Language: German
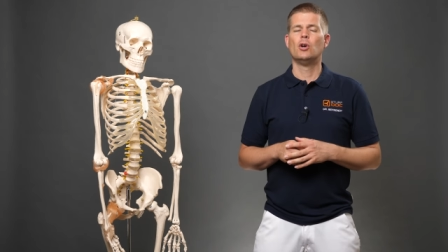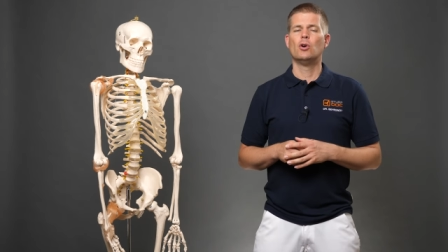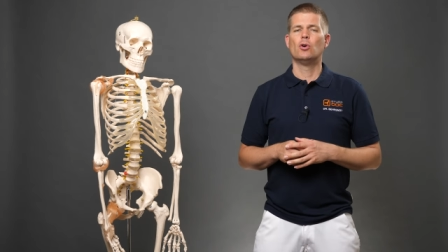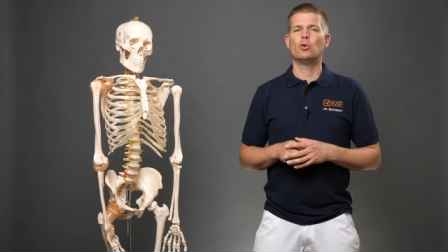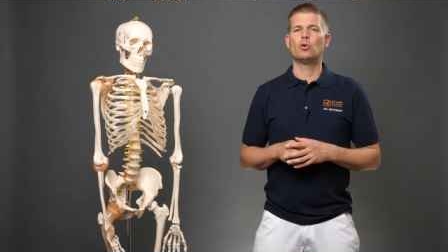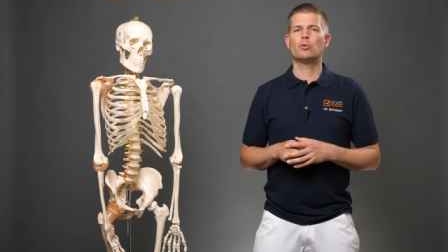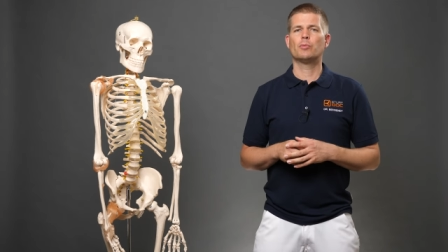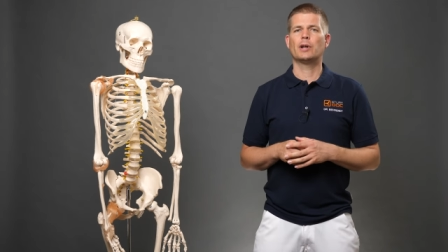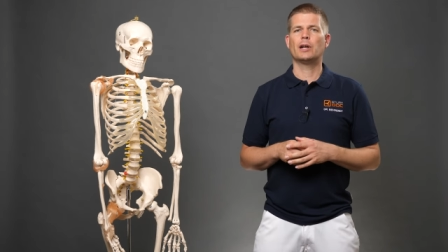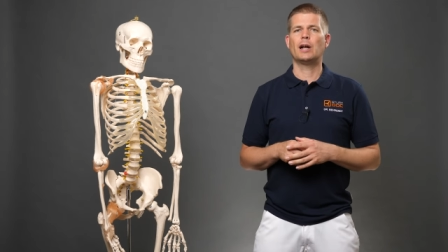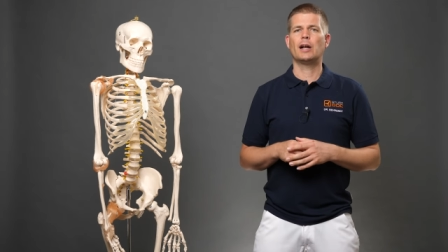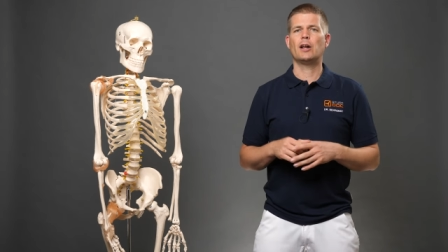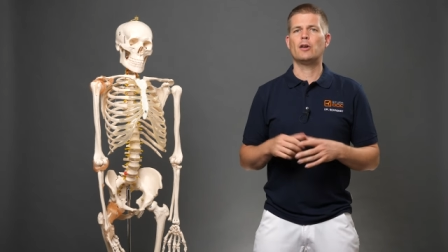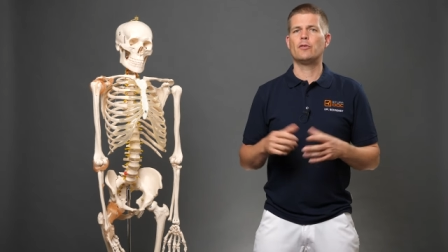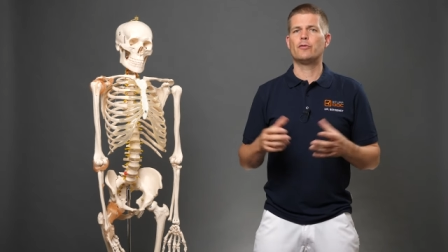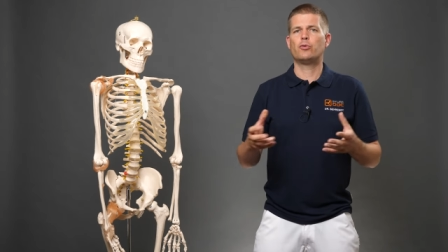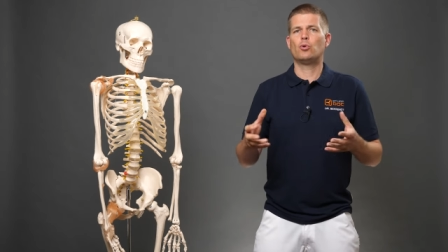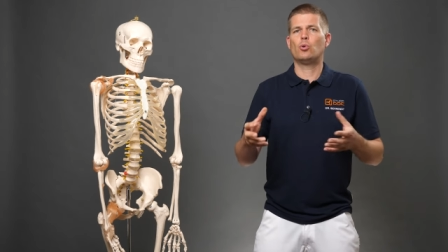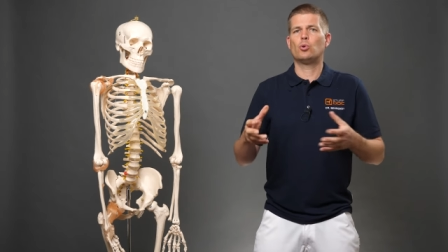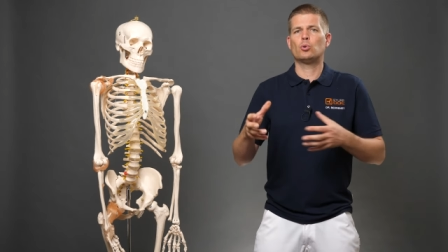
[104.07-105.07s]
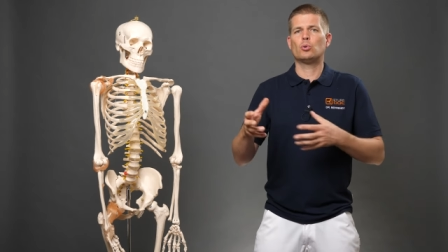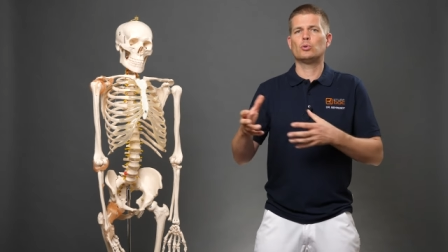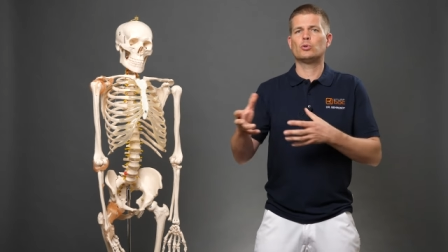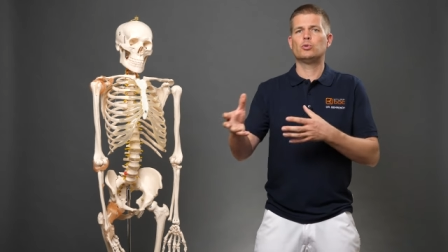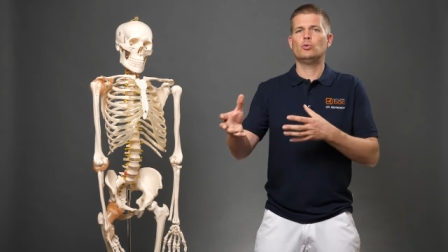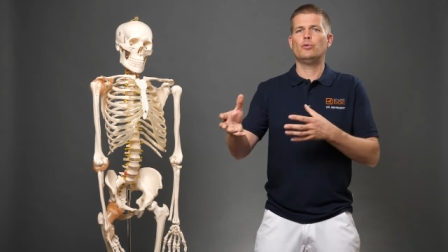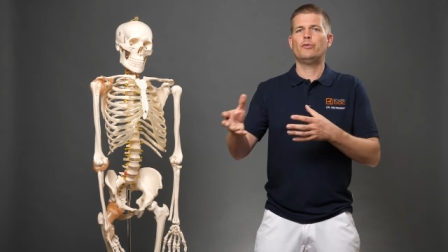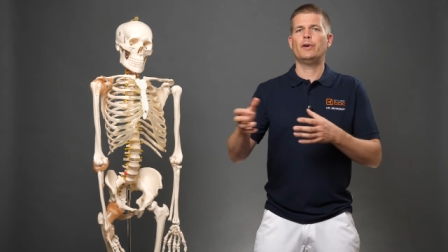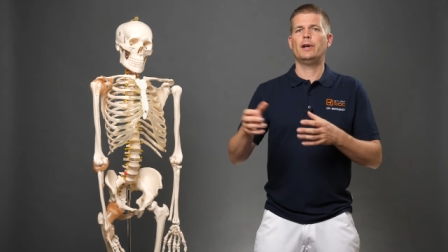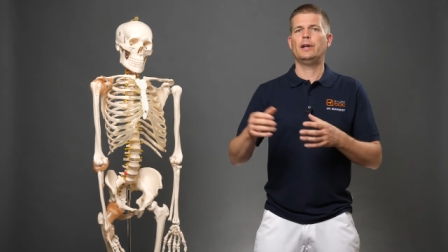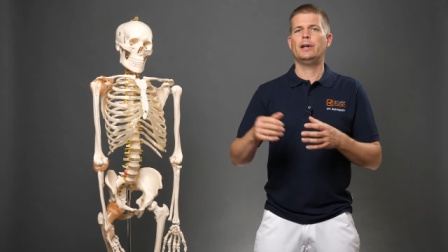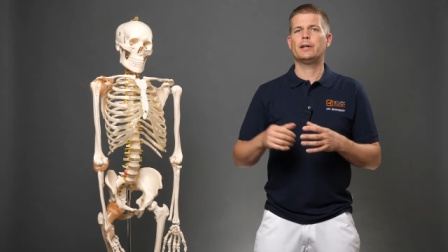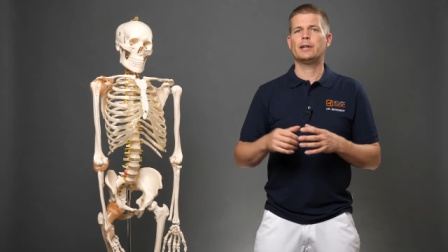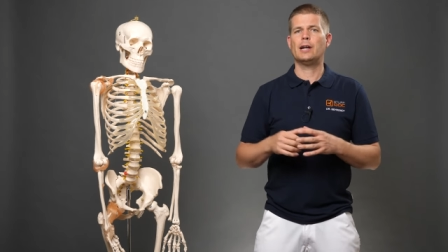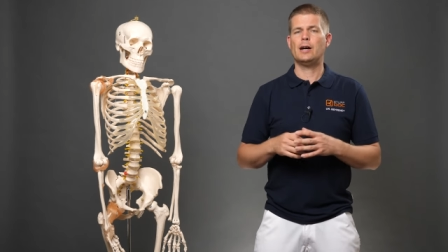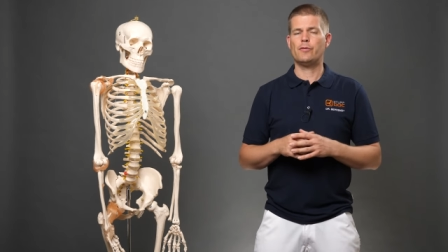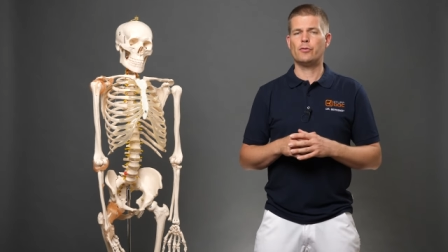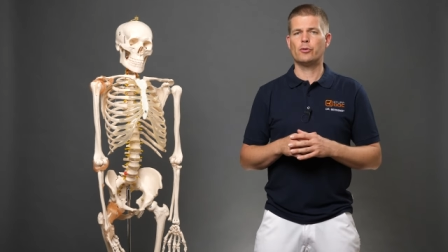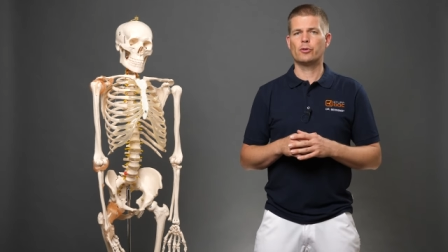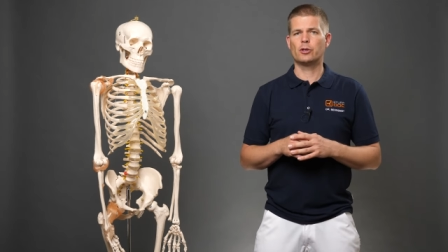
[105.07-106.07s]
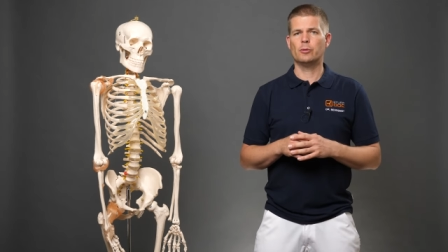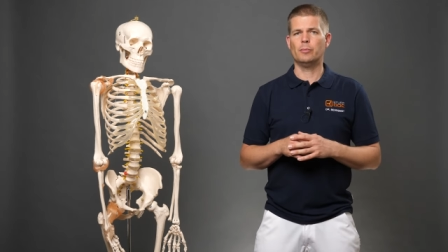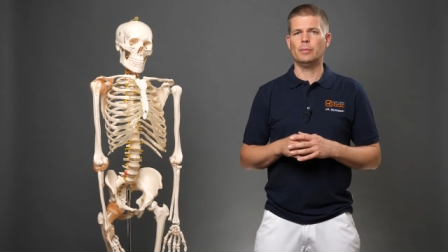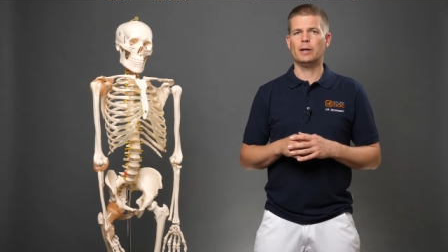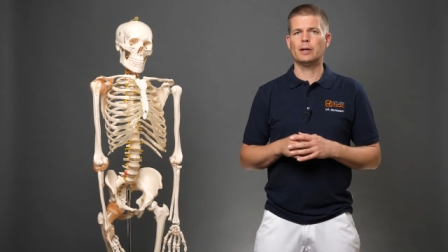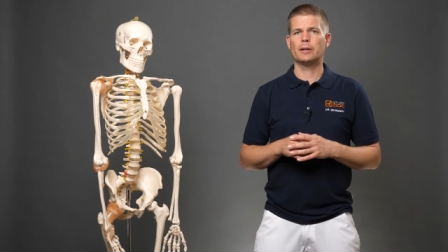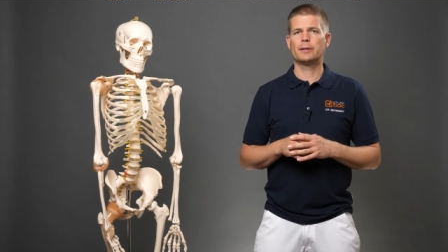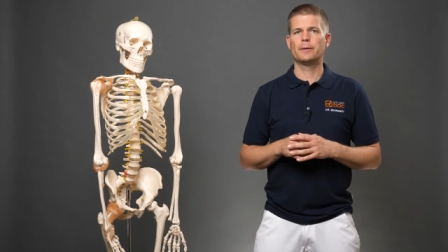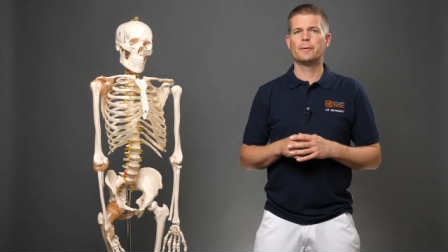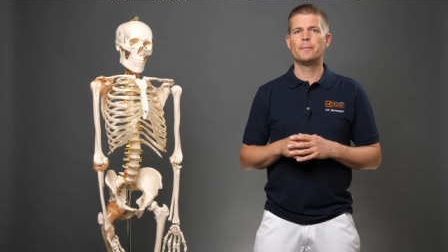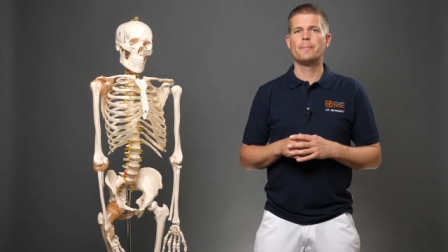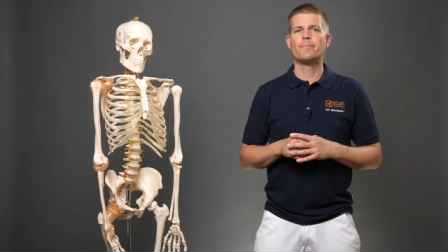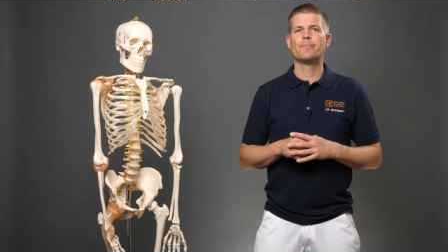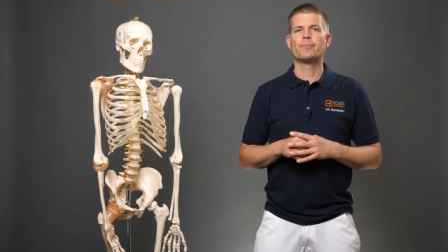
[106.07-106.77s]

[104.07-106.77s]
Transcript: und man hat ein Foto zufällig davon gemacht.